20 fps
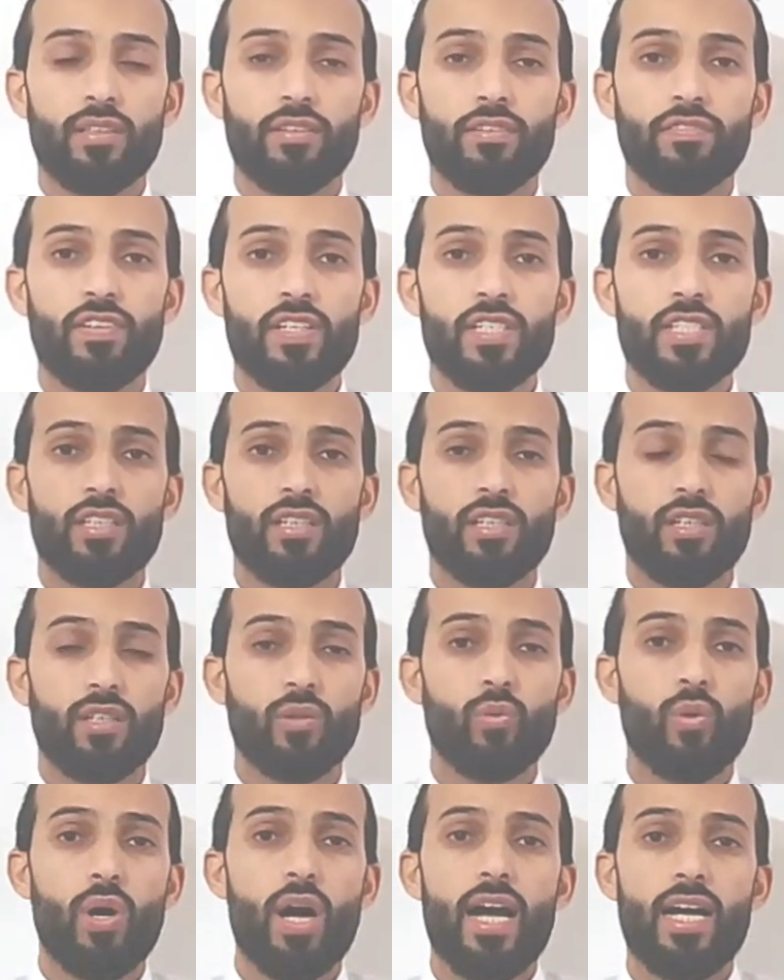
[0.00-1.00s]
فصل
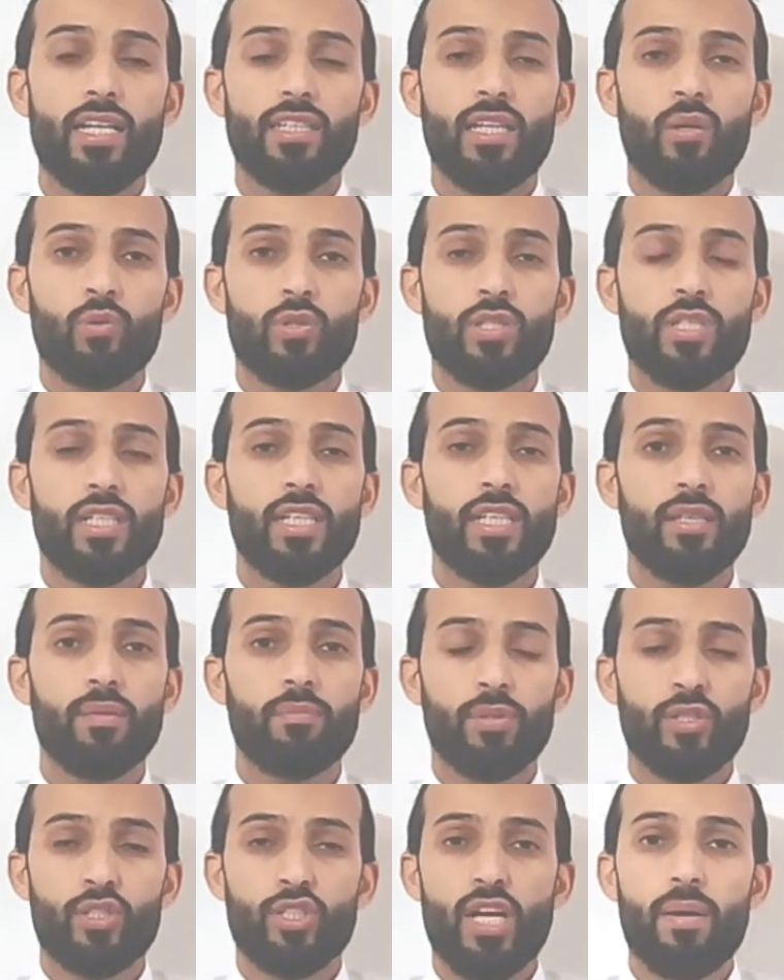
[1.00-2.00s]
واحد او سنه
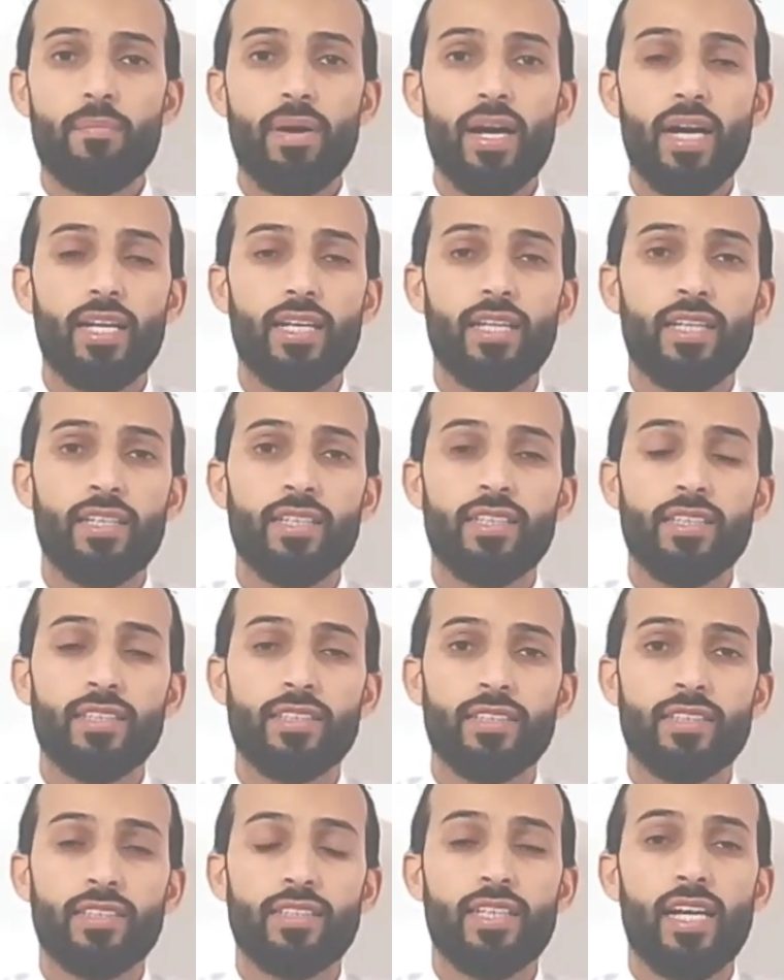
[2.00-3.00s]
بالجامعه اللي
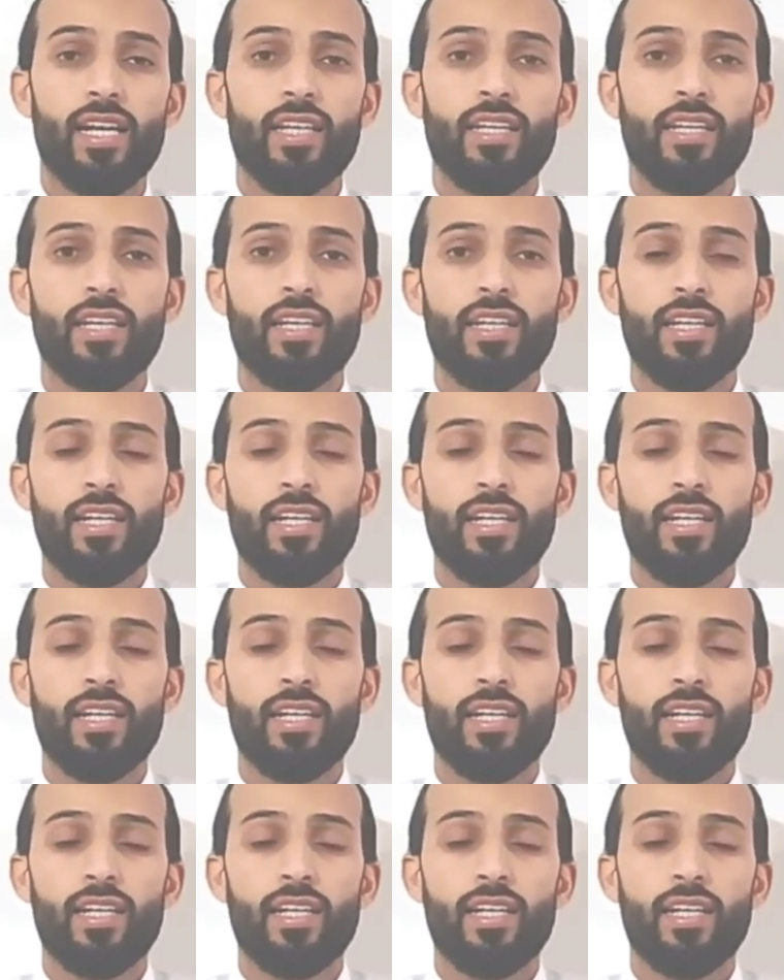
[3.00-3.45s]
انتقل